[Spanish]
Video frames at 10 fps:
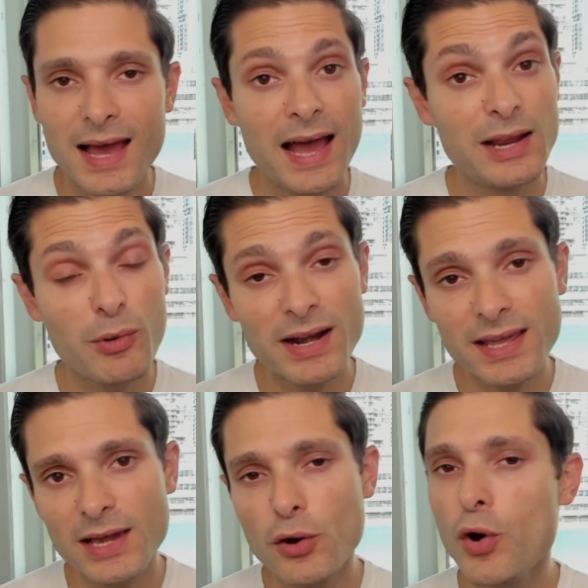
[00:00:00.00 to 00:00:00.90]
al igual
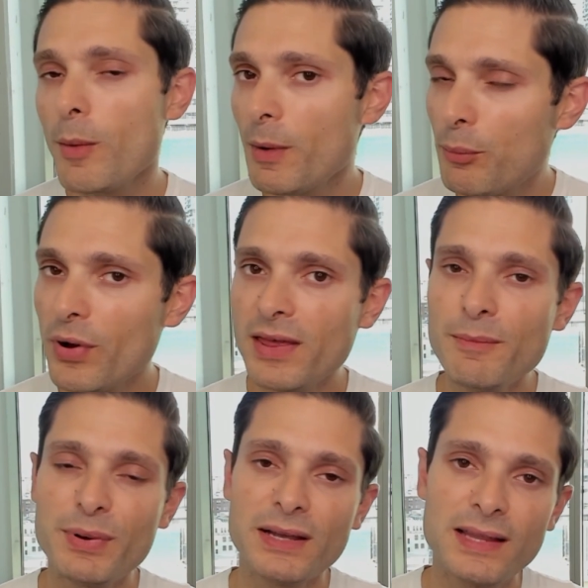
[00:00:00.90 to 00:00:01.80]
que cómo puede
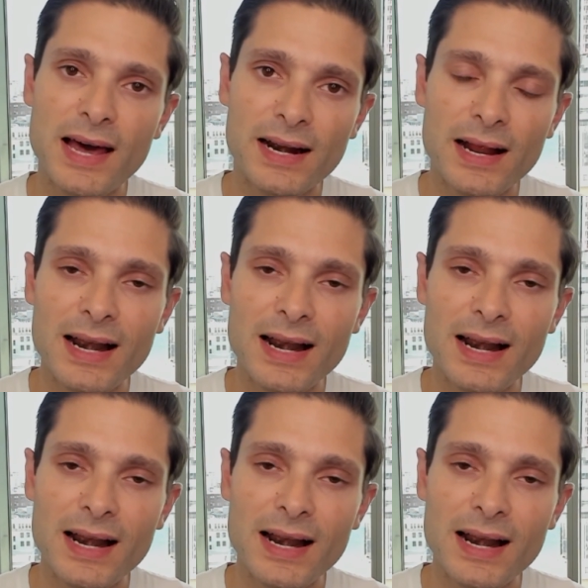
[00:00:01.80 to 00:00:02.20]
impactar